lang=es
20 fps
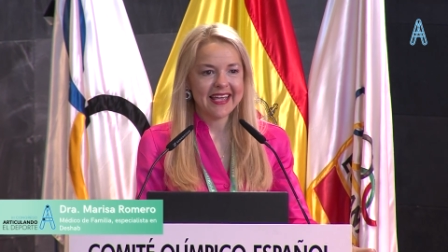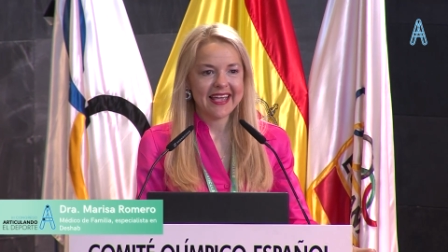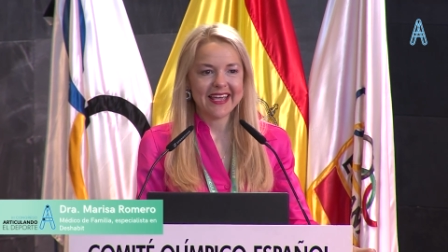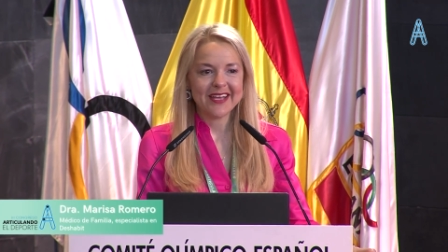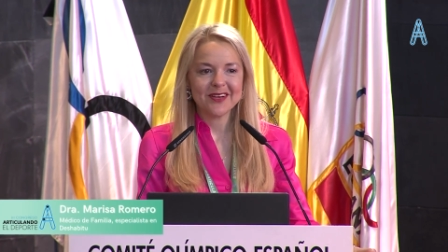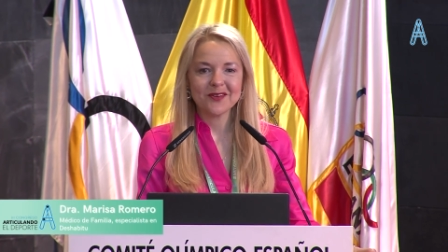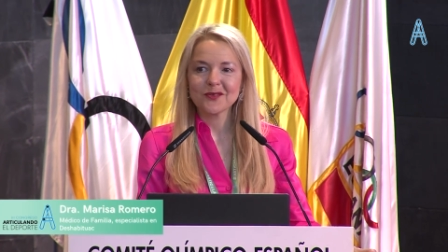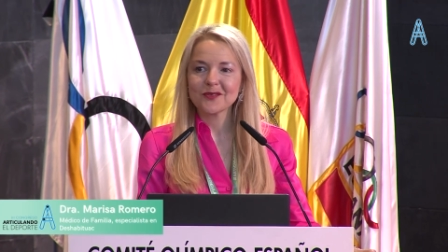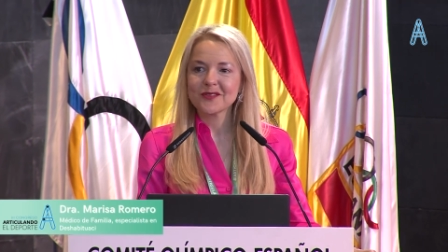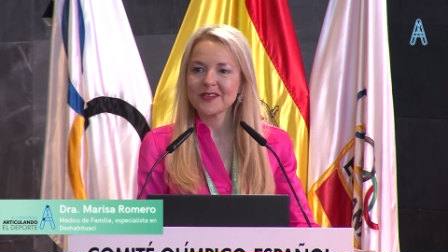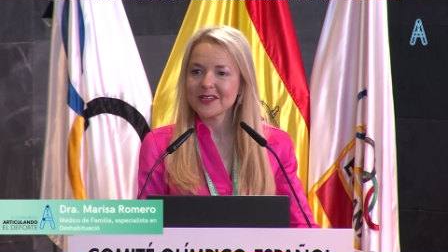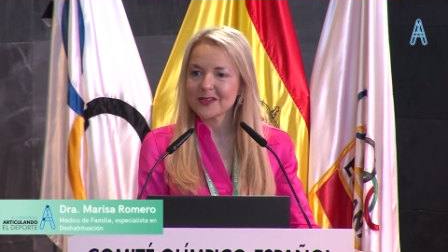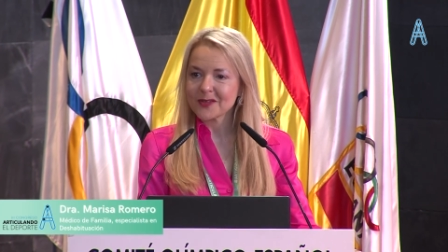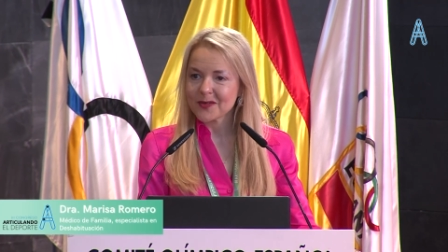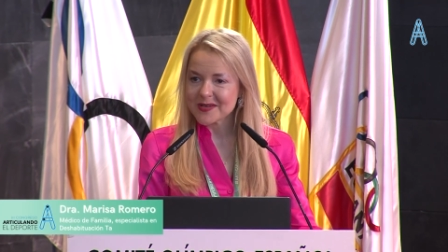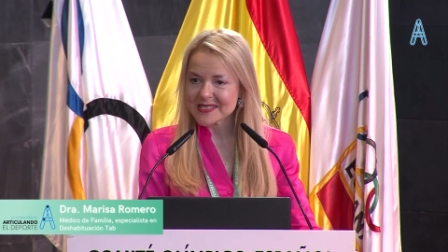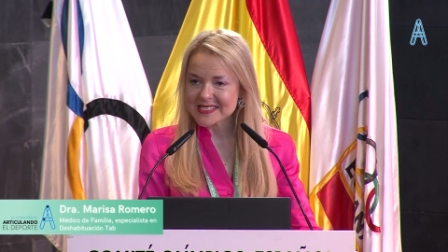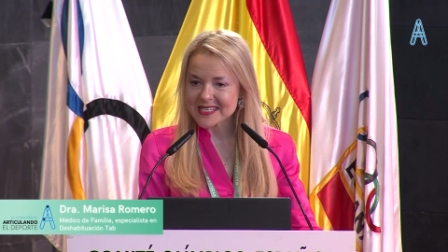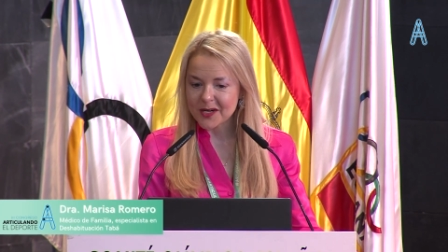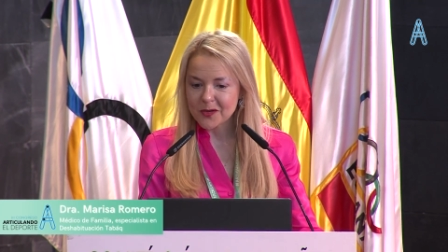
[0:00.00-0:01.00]
en un centro
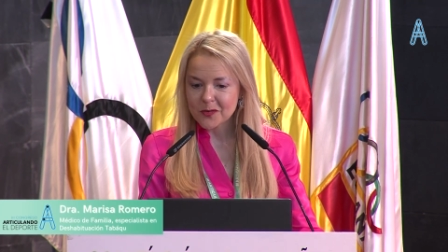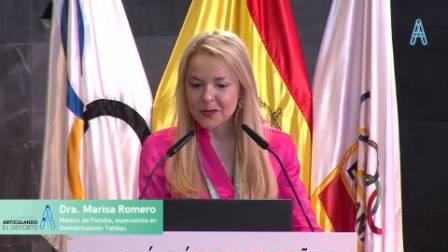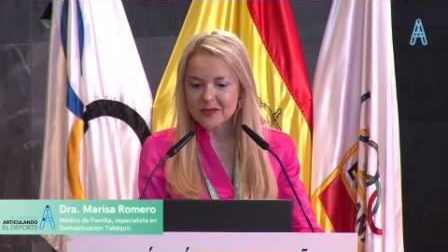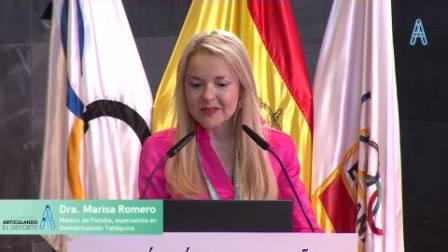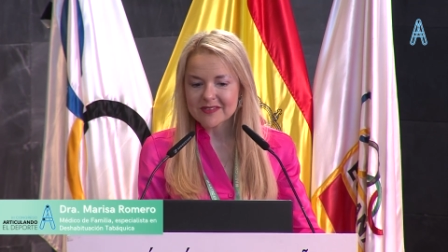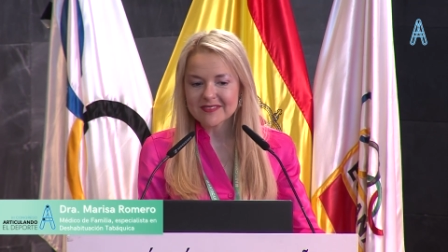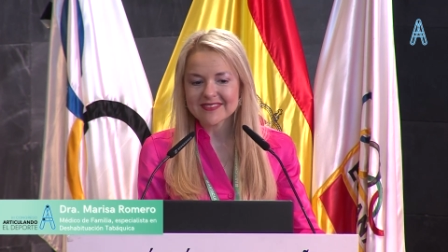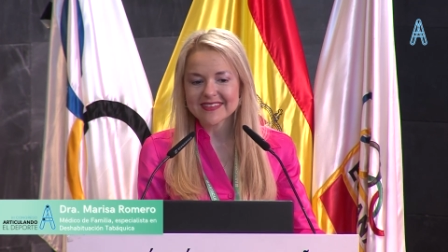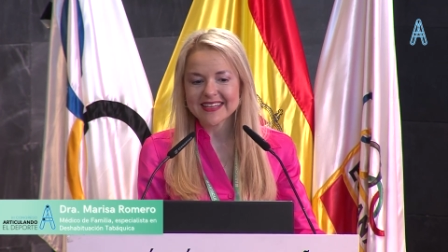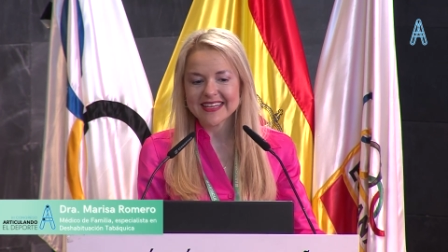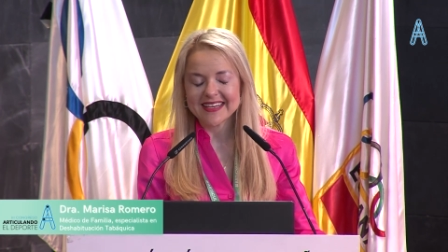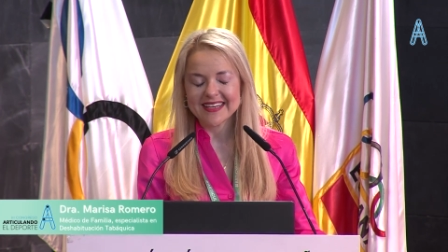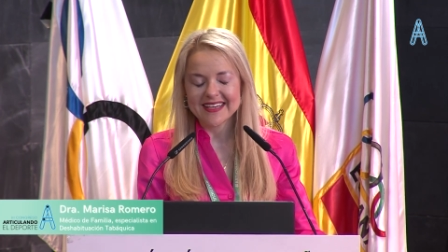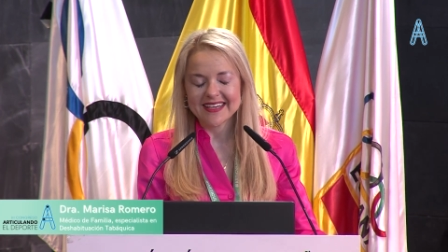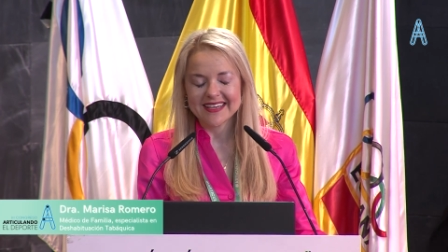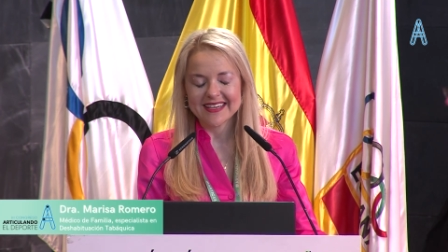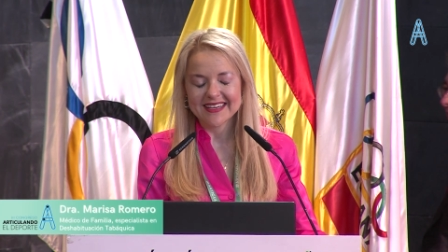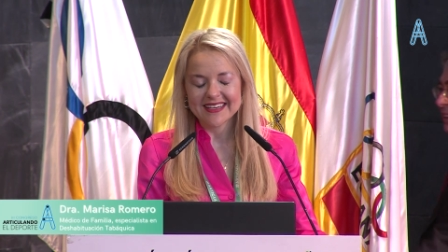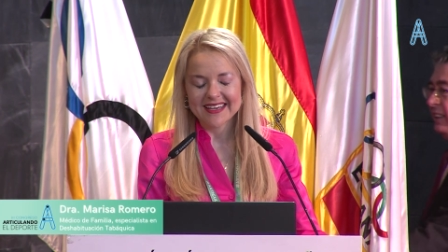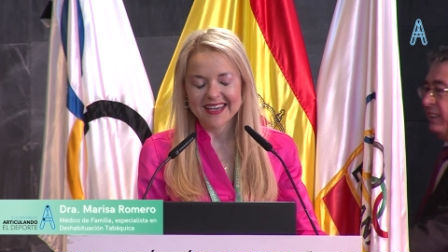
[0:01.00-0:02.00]
de salud
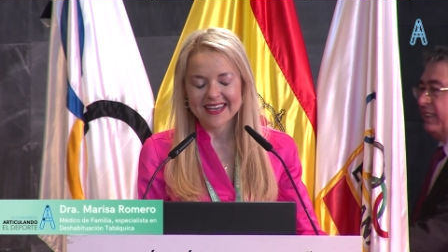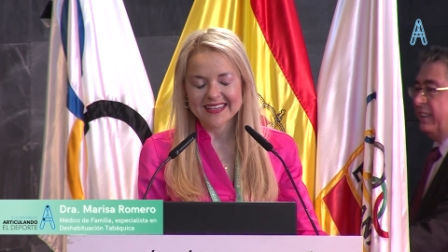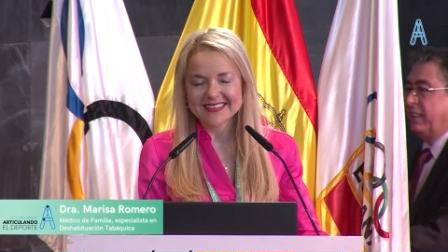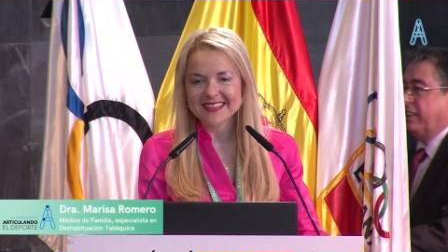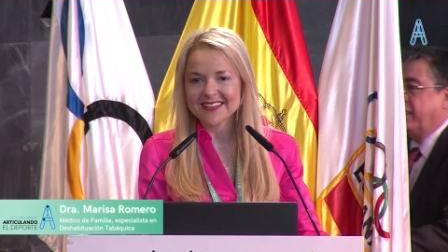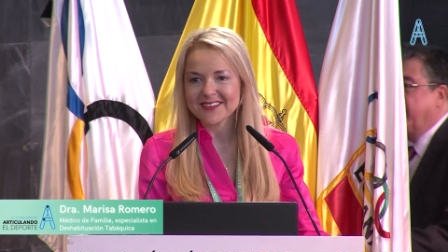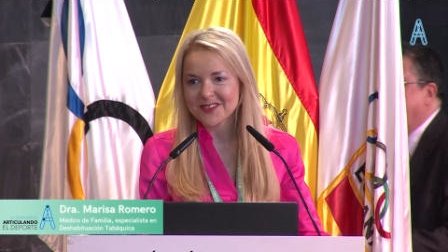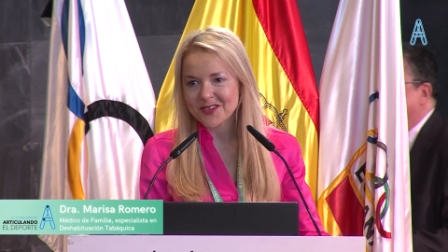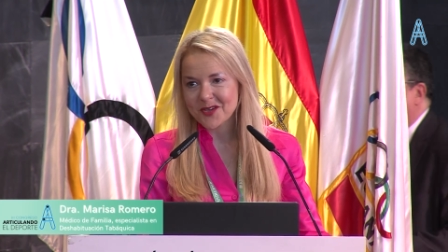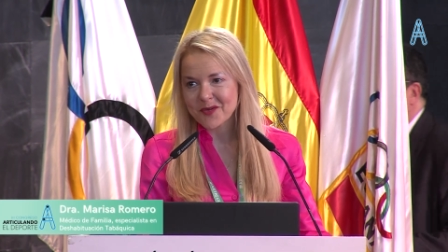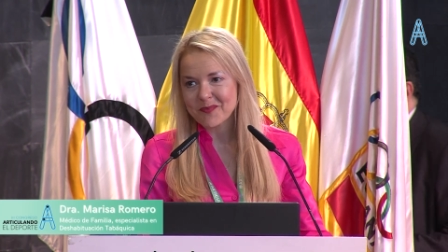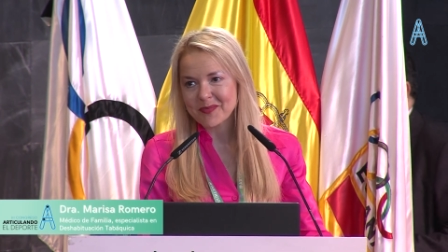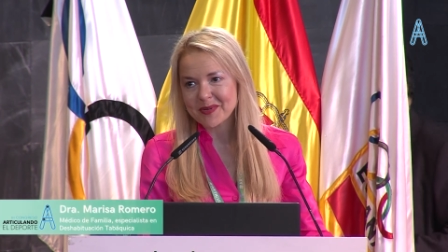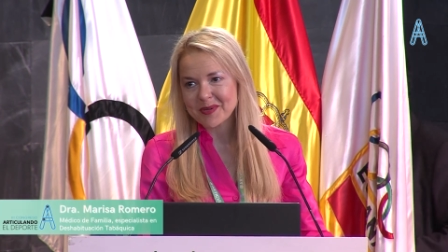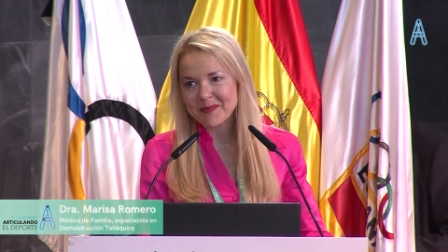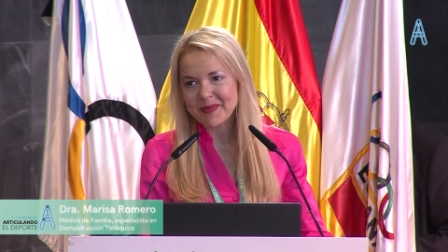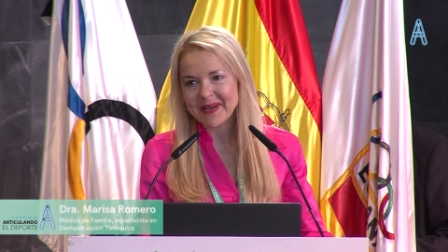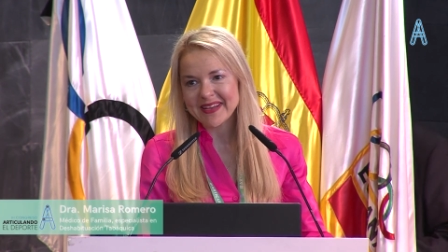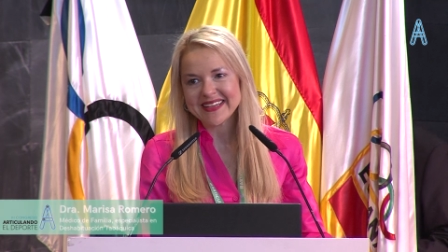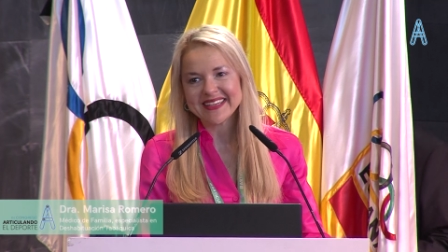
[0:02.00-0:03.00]
de atención
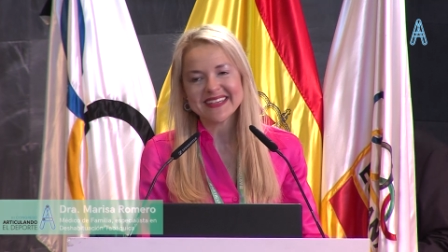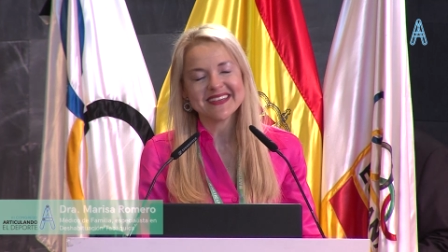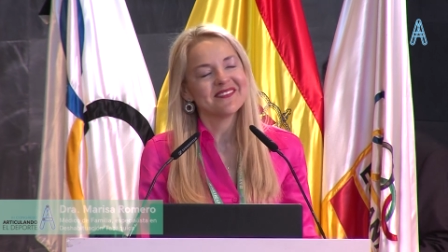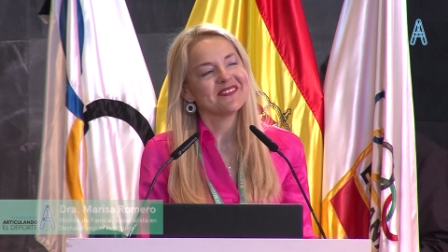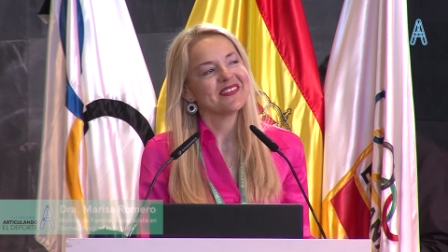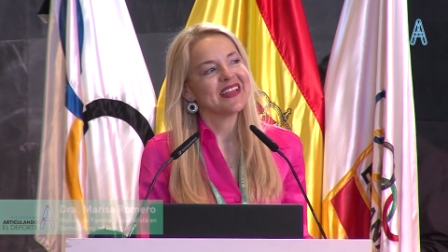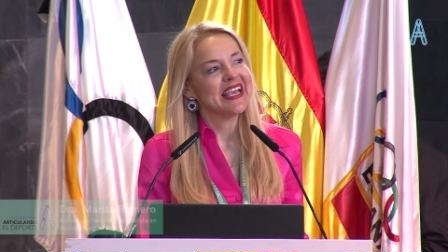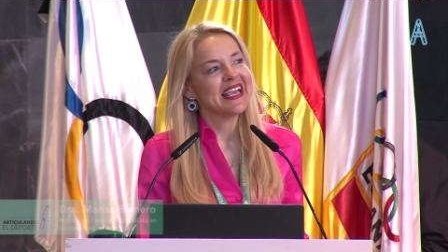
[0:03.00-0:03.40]
primaria